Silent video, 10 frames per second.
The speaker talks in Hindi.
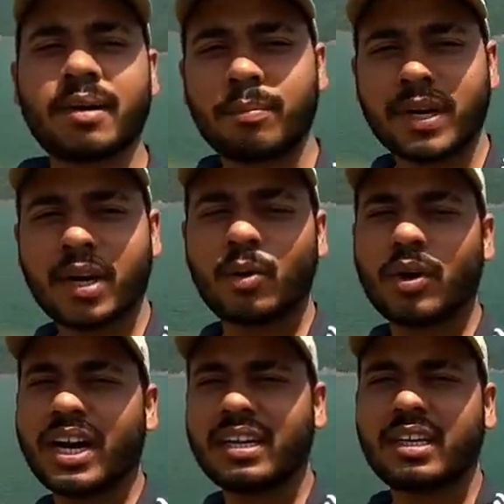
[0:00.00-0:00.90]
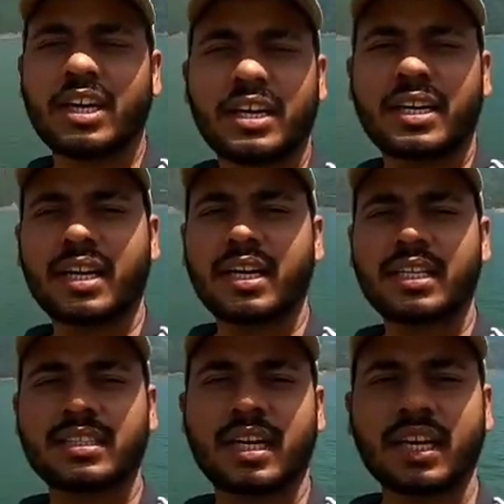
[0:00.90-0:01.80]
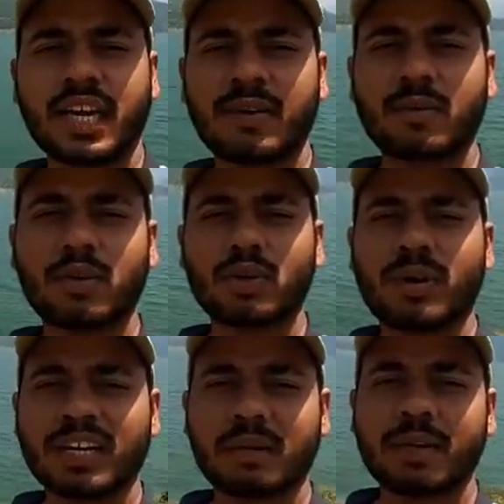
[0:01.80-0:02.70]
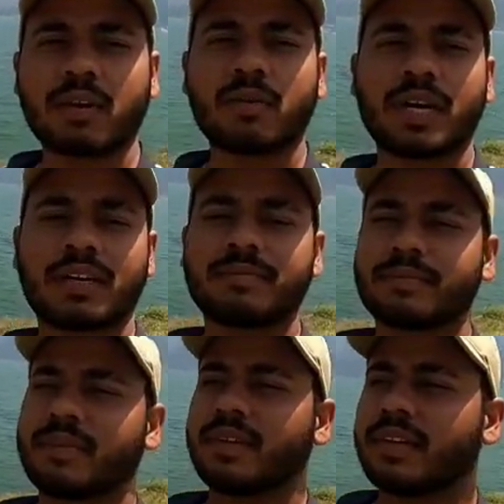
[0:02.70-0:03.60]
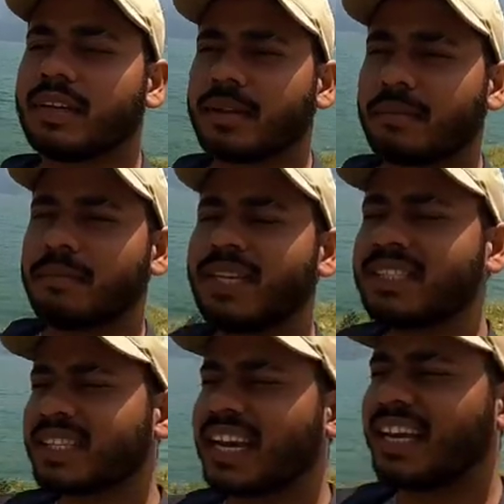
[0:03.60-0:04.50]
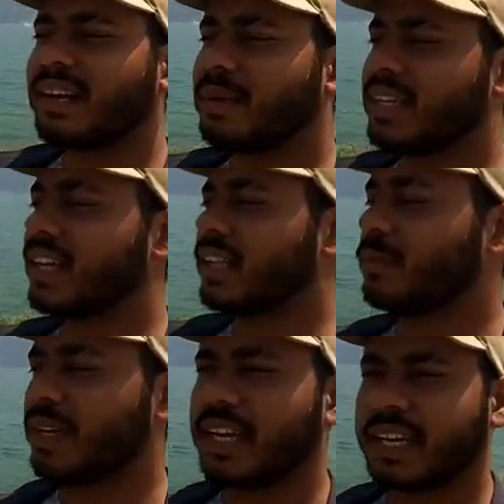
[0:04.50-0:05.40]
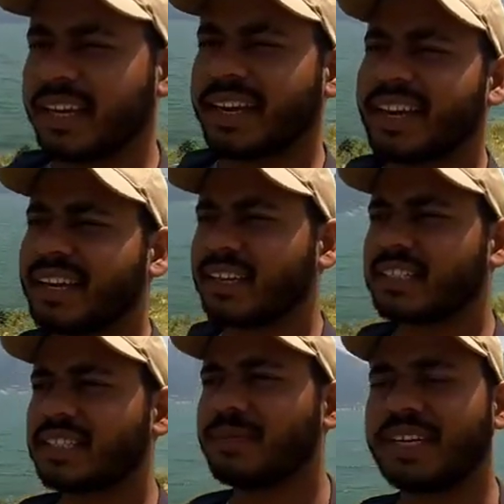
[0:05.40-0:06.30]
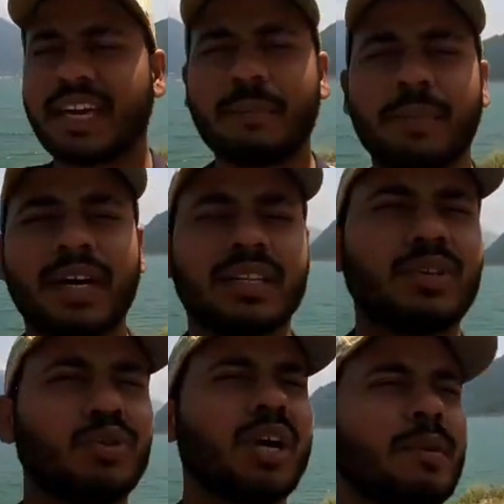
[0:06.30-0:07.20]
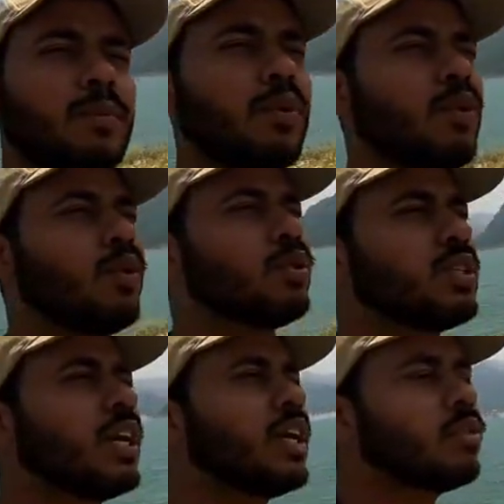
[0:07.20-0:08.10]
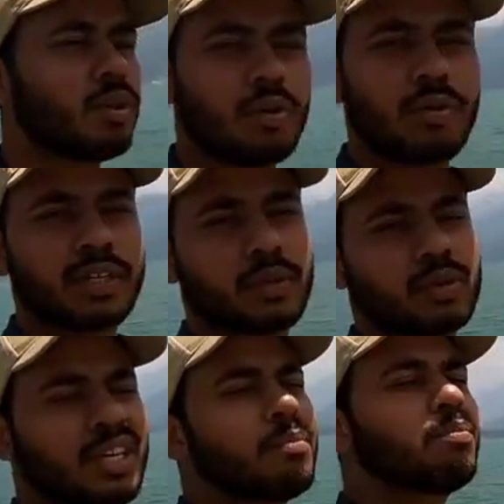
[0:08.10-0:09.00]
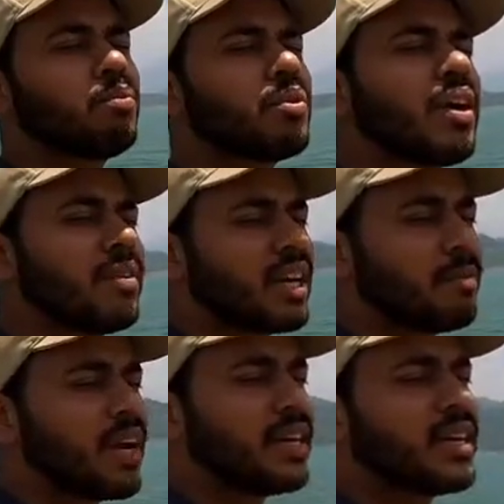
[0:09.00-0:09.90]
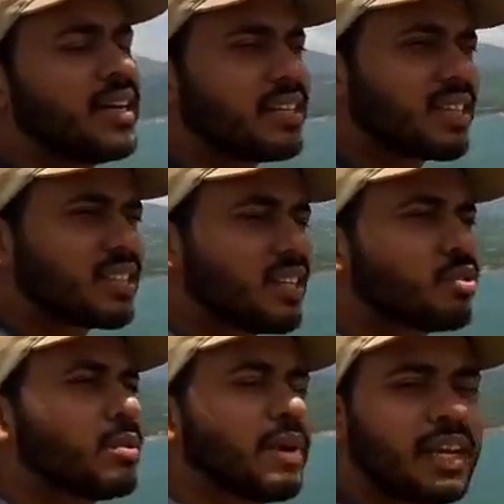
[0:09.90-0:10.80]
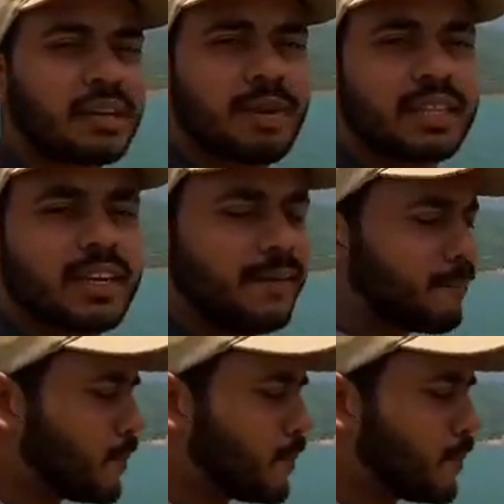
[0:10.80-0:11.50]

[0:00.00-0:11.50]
डैम बना हुआ है ढेर सारे गाँवों को डुबा के बना हुआ है मीन्स कहने का मेरा तात्पर्य ये है कि जब ये डैम बना था तो यहाँ पे बहुत सारे आंदोलन हुए थे उस टाइम काफ़ी टाइम 1996 या उससे पहले की बात है